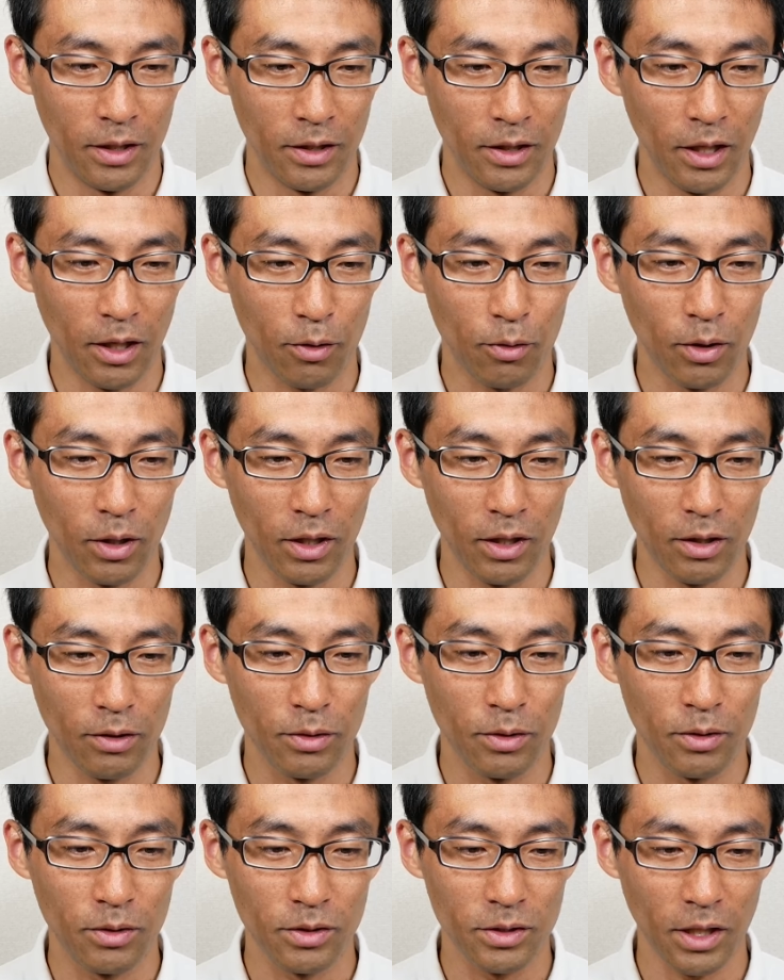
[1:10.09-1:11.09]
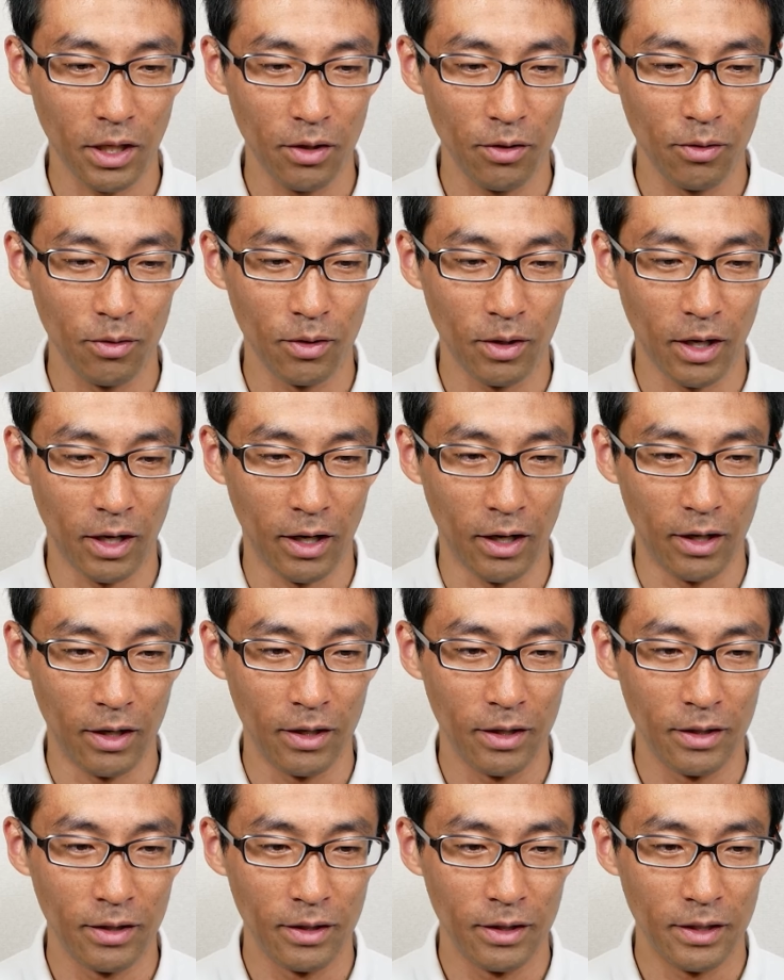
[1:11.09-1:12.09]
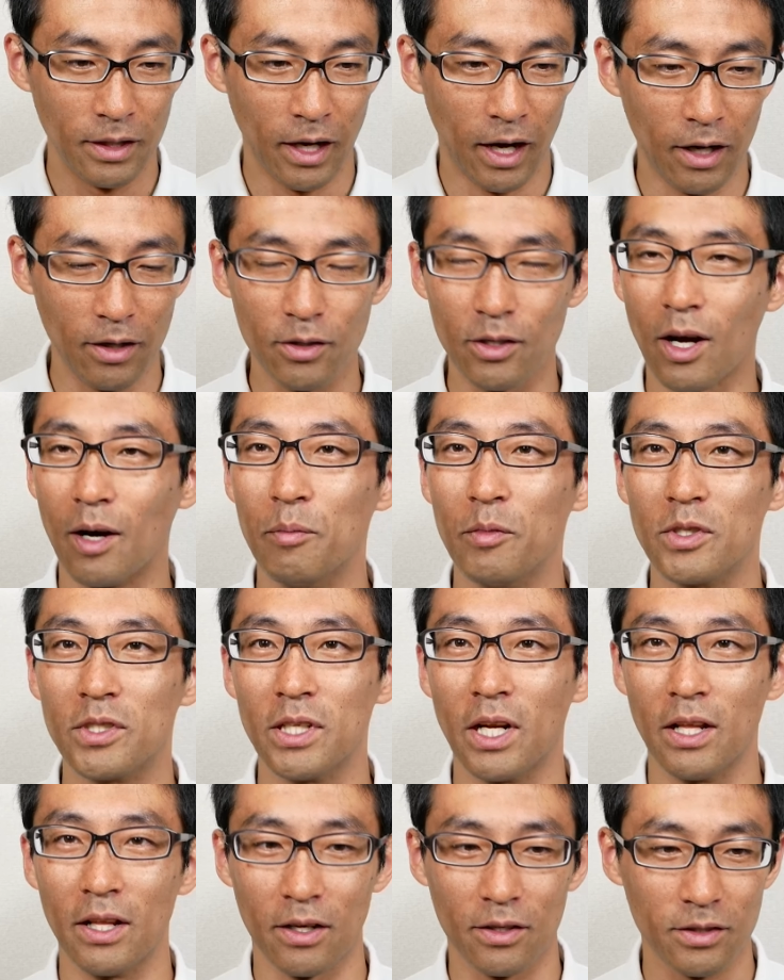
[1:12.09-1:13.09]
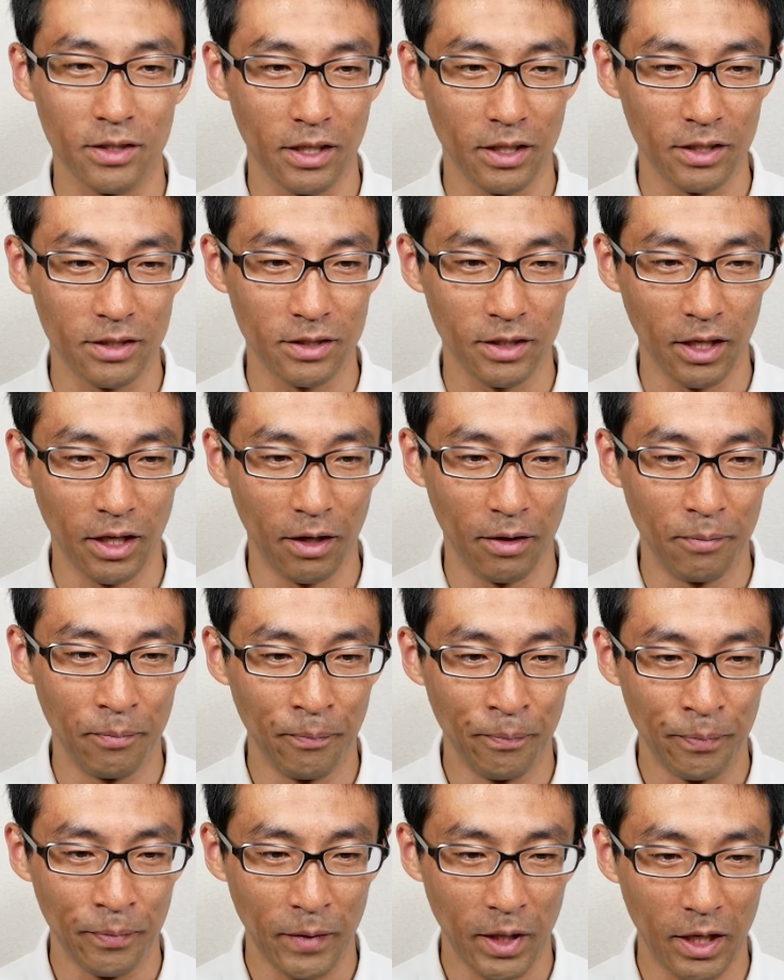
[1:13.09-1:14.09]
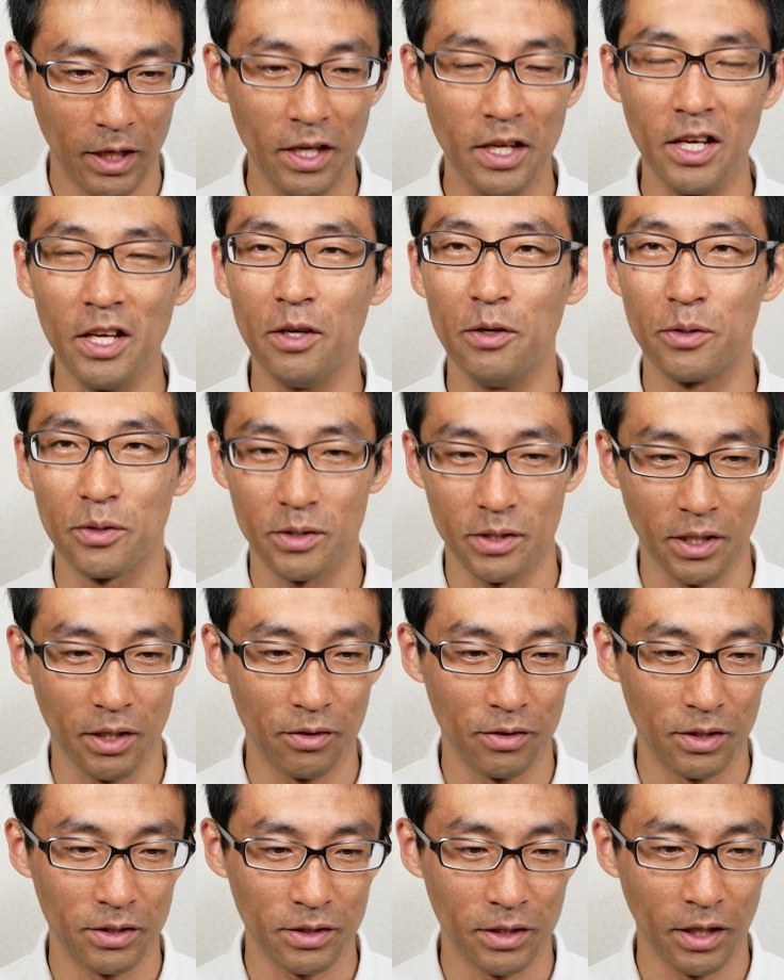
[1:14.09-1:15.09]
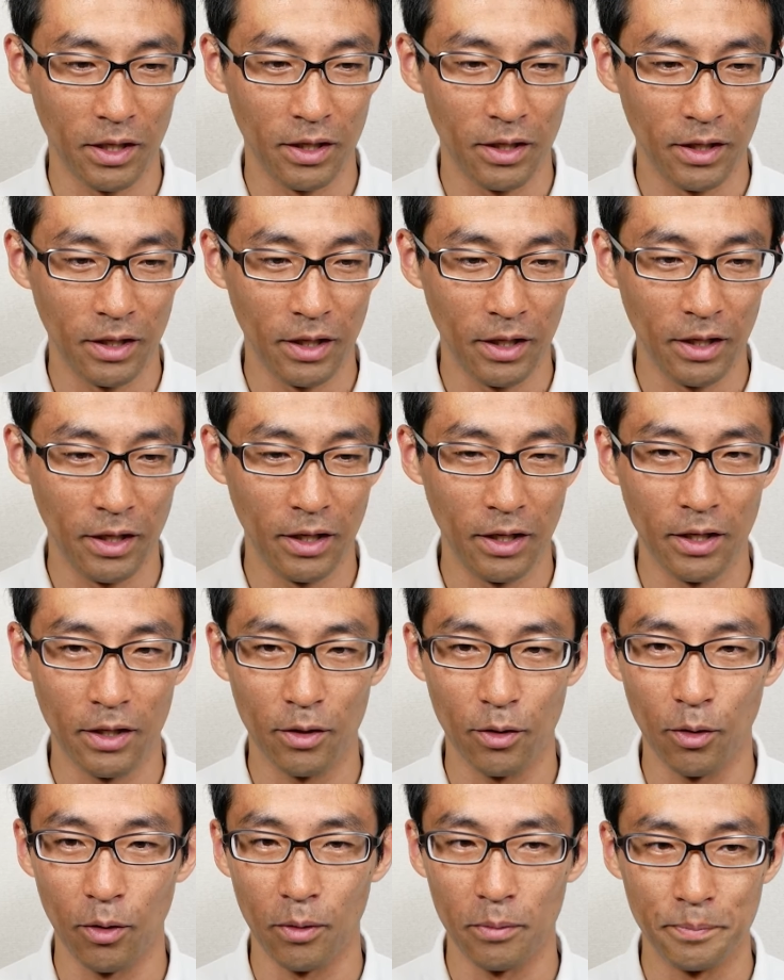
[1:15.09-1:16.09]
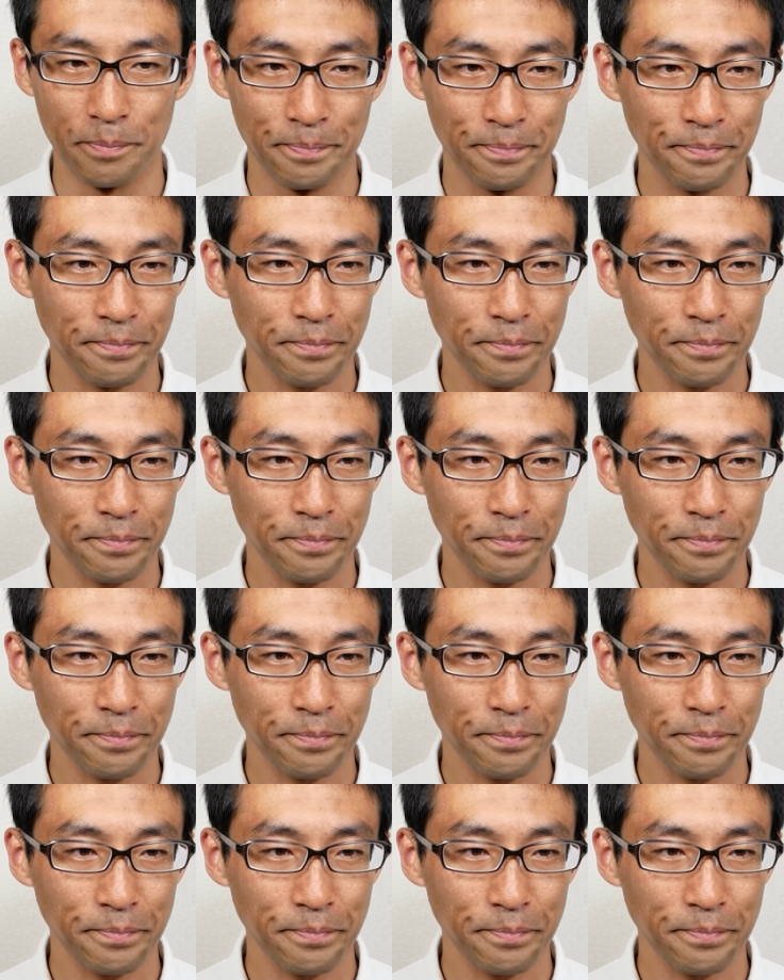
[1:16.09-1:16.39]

でこれには副作用があるかもしれなくてですねいい副作用ですね。えっ、ー、と